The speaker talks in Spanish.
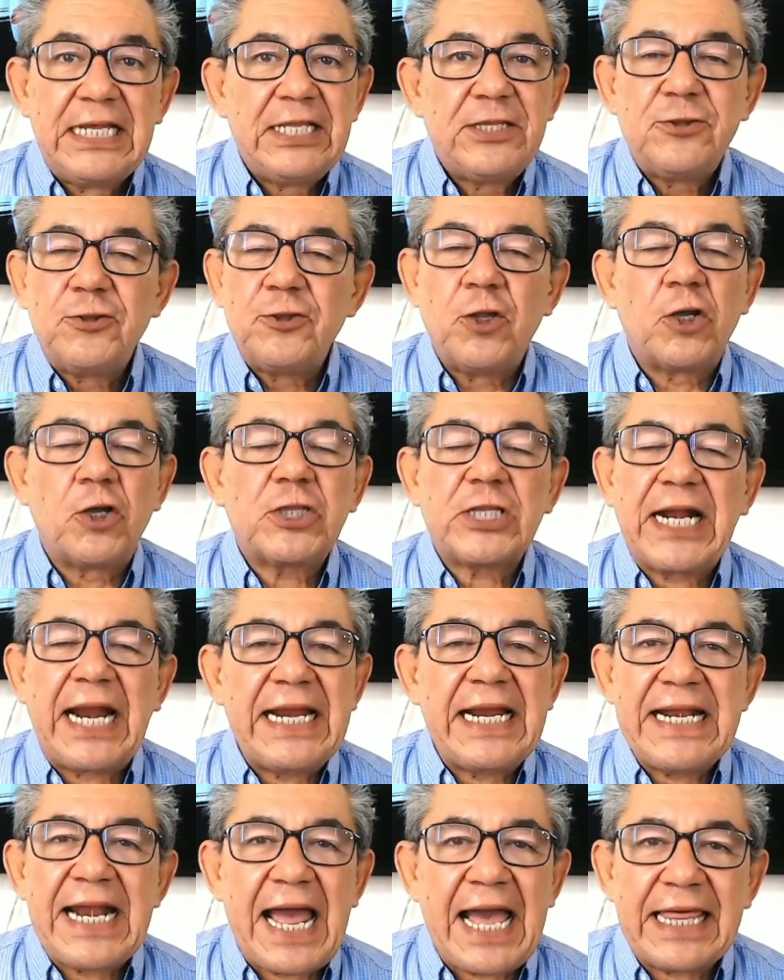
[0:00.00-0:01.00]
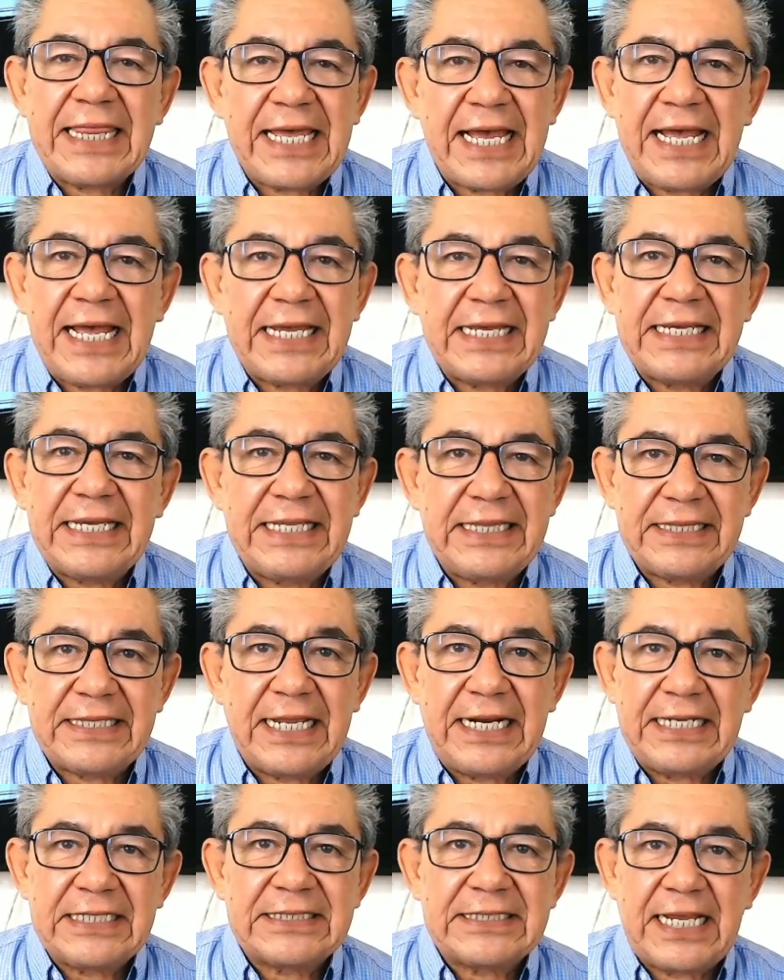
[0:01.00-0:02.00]
no trae nada
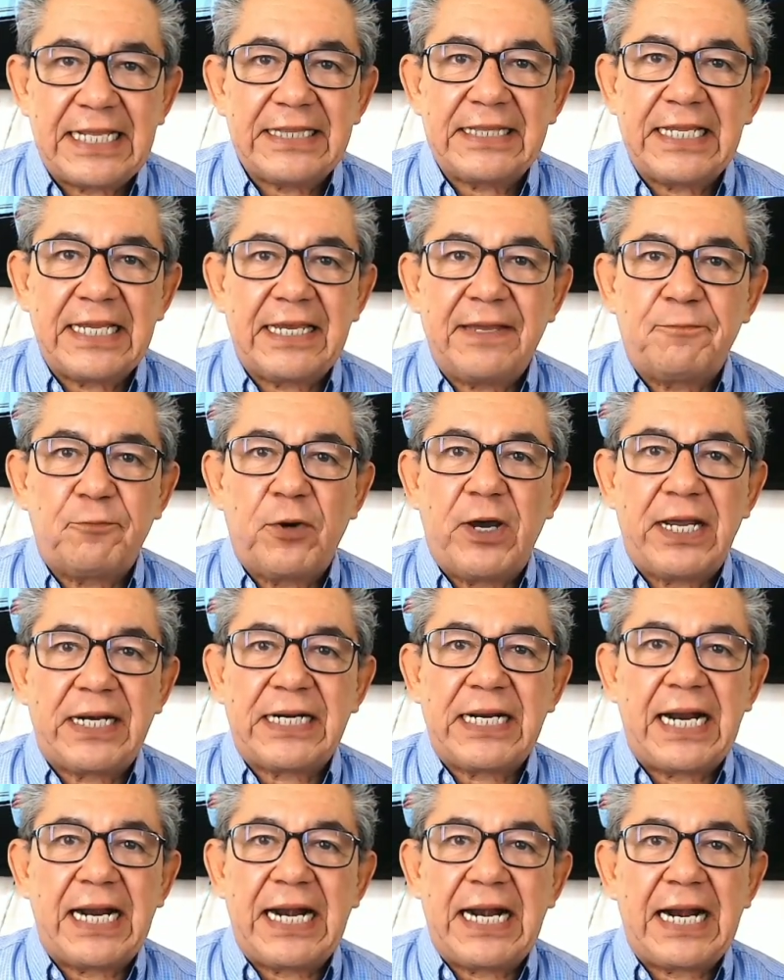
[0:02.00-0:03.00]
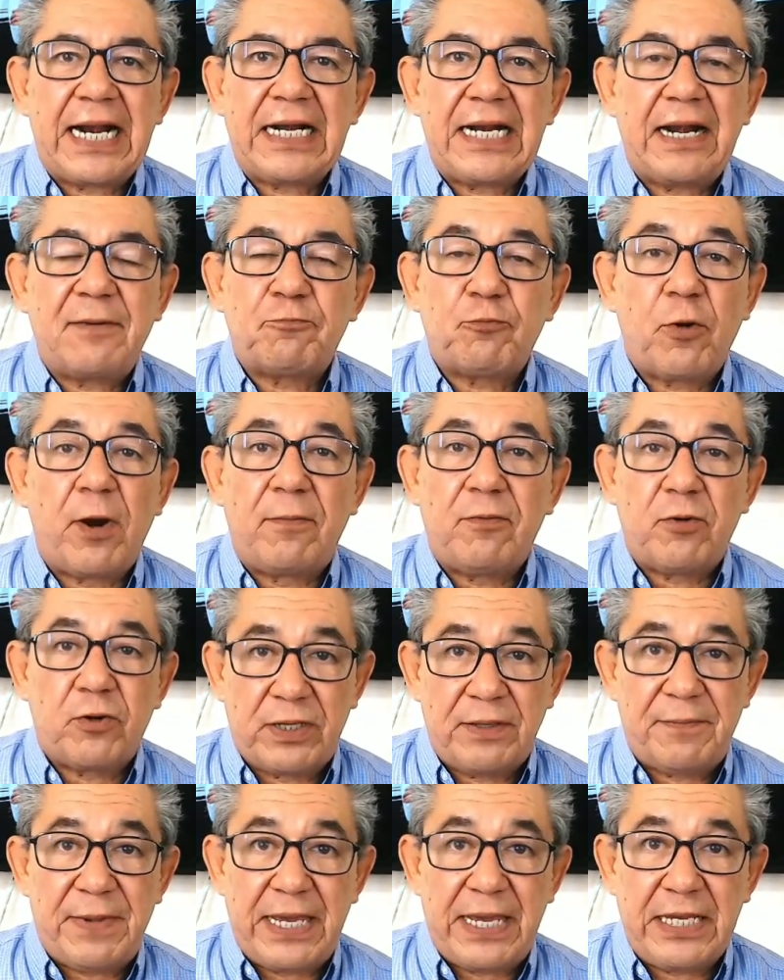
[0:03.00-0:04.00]
interesante que pueda regalarle al pueblo
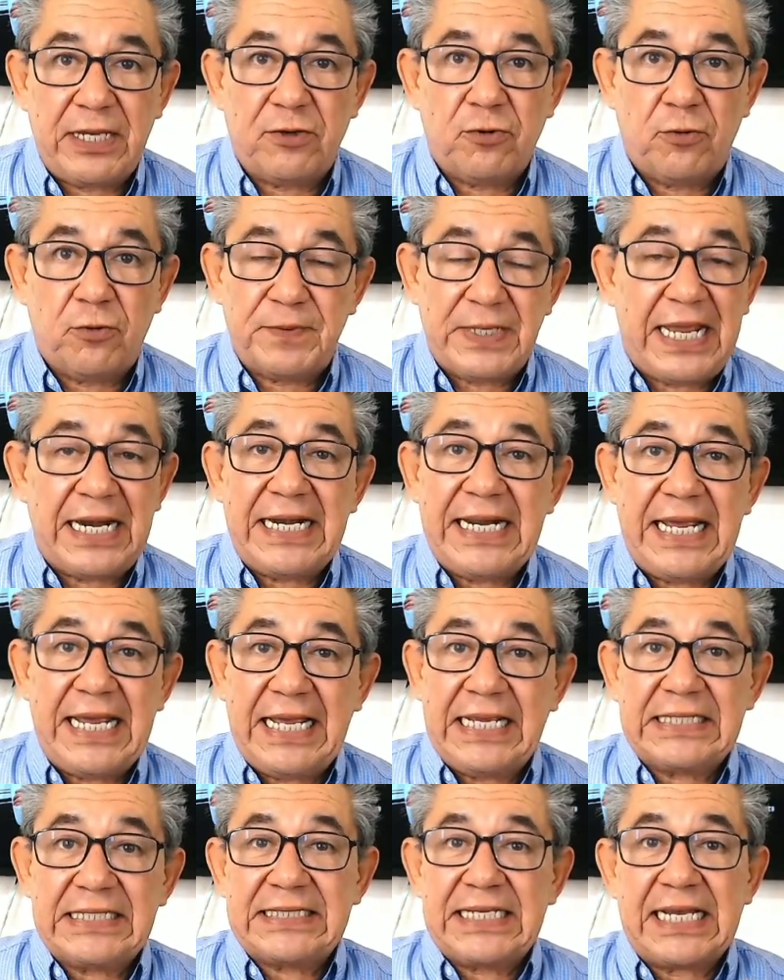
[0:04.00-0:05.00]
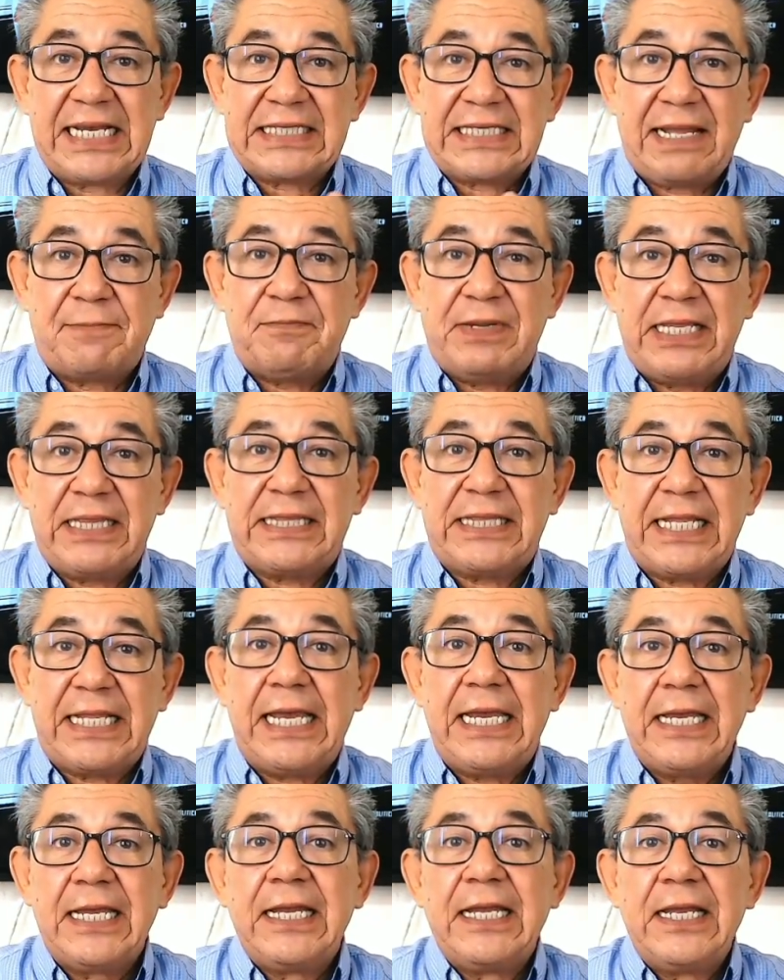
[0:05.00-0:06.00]
de México. Viene
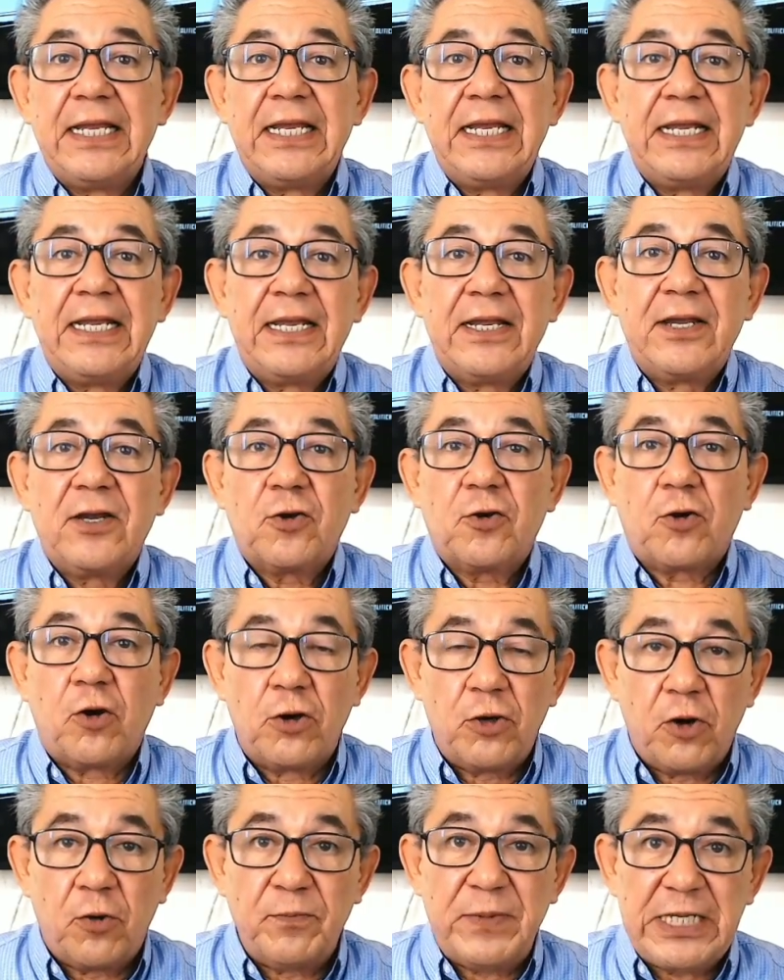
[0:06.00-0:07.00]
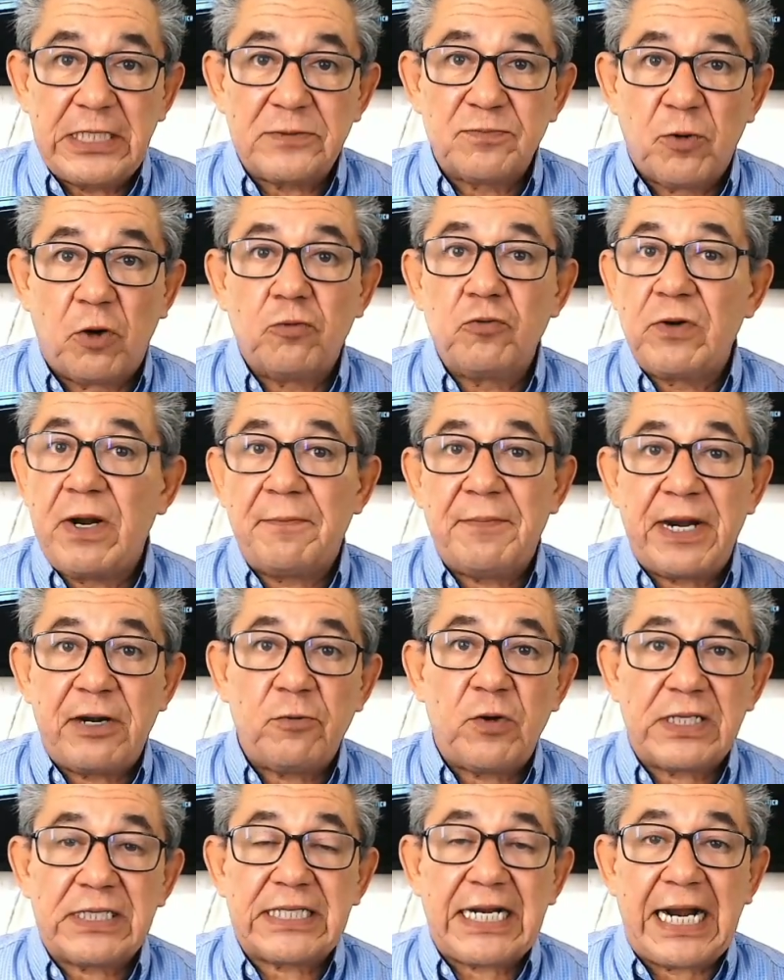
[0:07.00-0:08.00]
exactamente con lo mismo, una
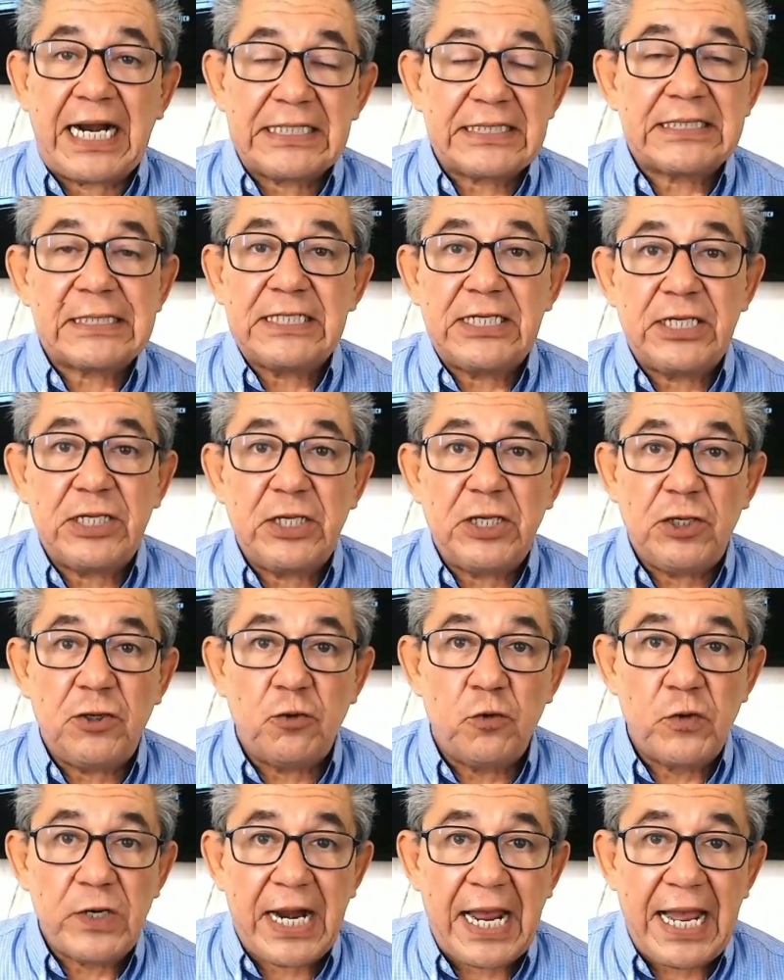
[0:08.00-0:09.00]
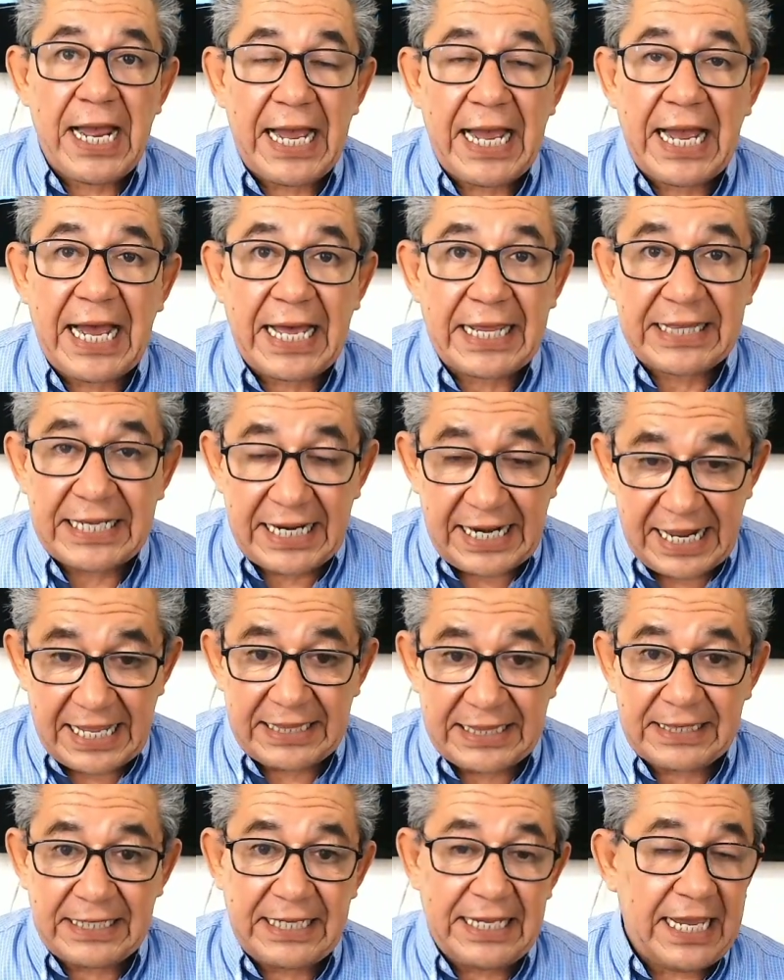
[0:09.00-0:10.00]
mano atrás y una
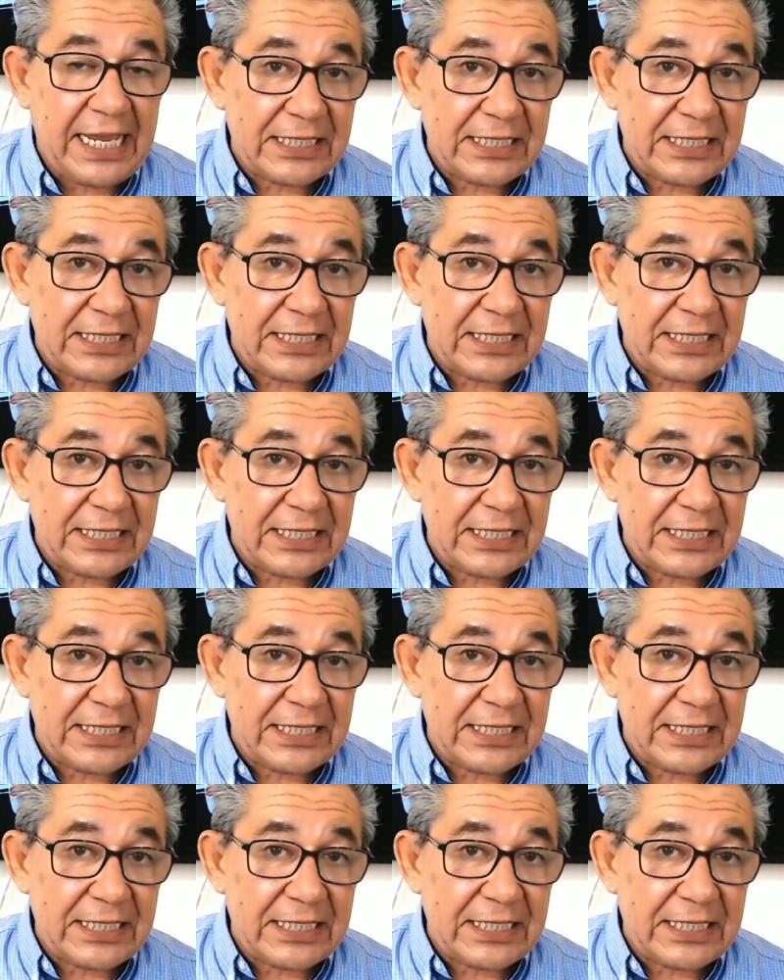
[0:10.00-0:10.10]
adelante.